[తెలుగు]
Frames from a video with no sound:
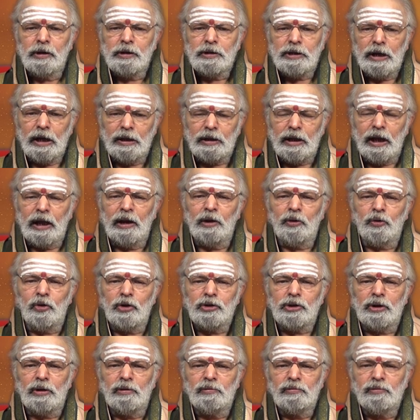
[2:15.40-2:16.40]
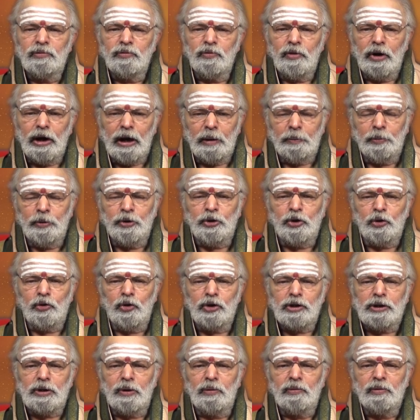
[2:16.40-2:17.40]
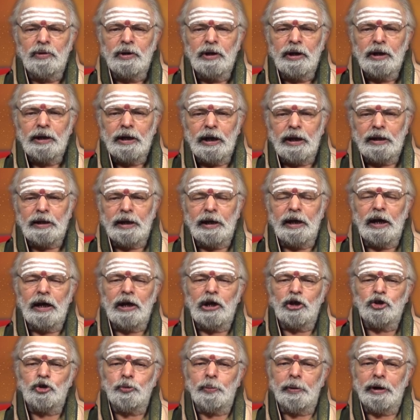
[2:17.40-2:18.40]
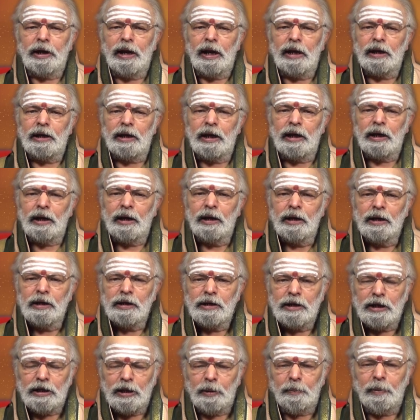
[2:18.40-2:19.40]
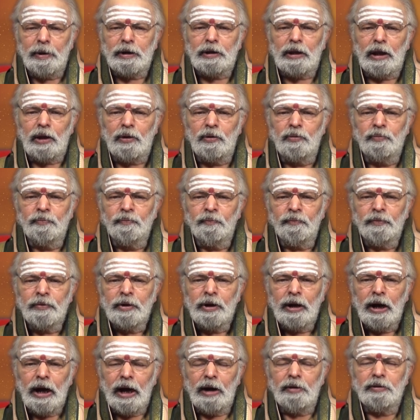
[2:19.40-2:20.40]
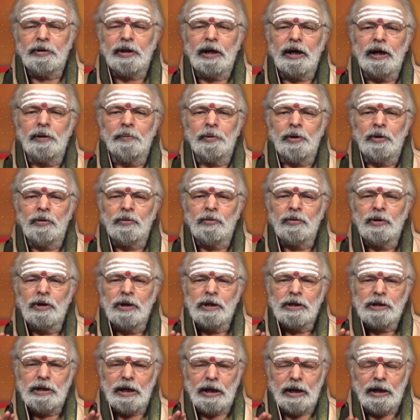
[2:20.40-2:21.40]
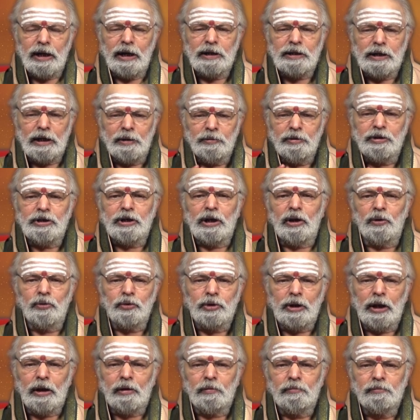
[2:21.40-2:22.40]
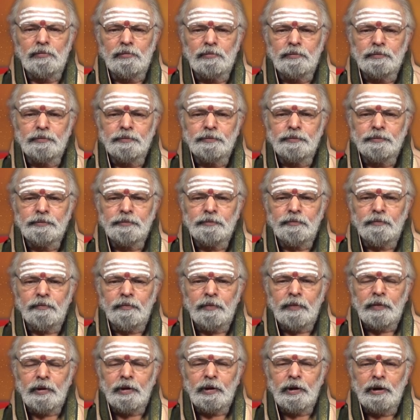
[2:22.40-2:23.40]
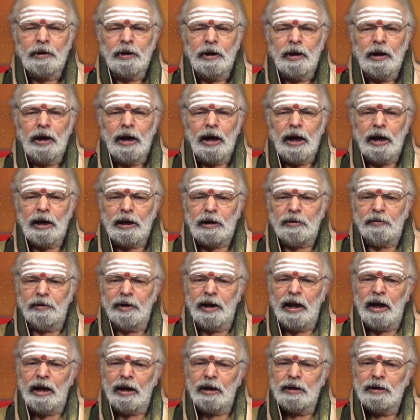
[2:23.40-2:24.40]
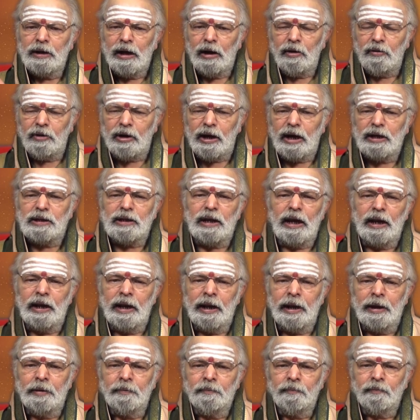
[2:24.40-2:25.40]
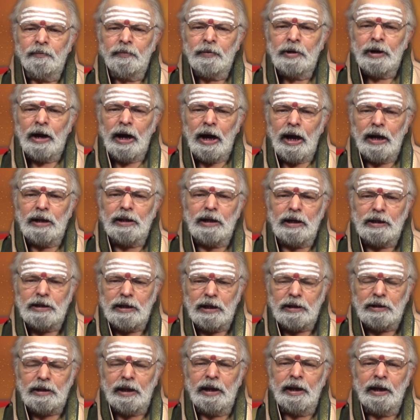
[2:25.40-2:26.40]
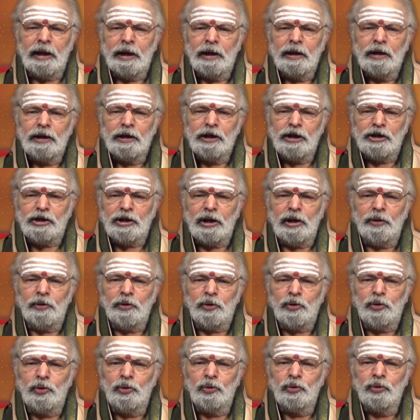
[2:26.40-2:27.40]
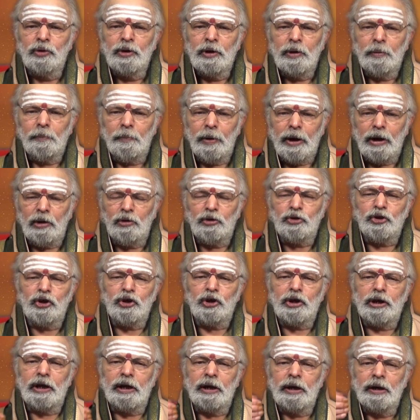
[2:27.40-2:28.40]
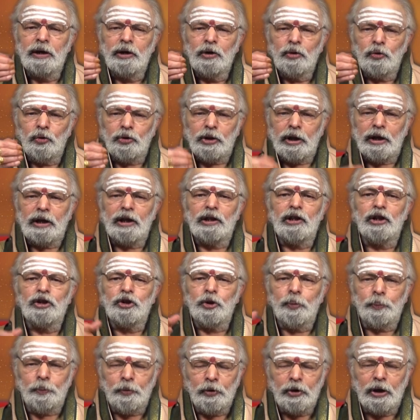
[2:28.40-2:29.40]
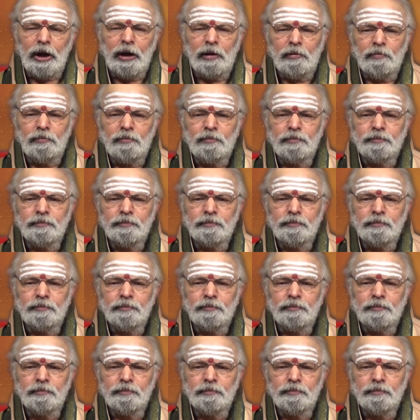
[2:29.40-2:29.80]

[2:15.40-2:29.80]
సంతానం కోసం వాళ్ళ అభివృద్ధి కోసం ఎంతైనా ఖర్చు పెట్టడానికి సిద్ధపడతారు ఆ విధంగా మీరు చక్కగా చదివించగలుగుతారు ఆ రకమైన అవకాశాన్ని ఆర్థిక శక్తిని ఇచ్చినందుకు భగవంతుడికి కృతజ్ఞతలు చెప్పుకుంటారు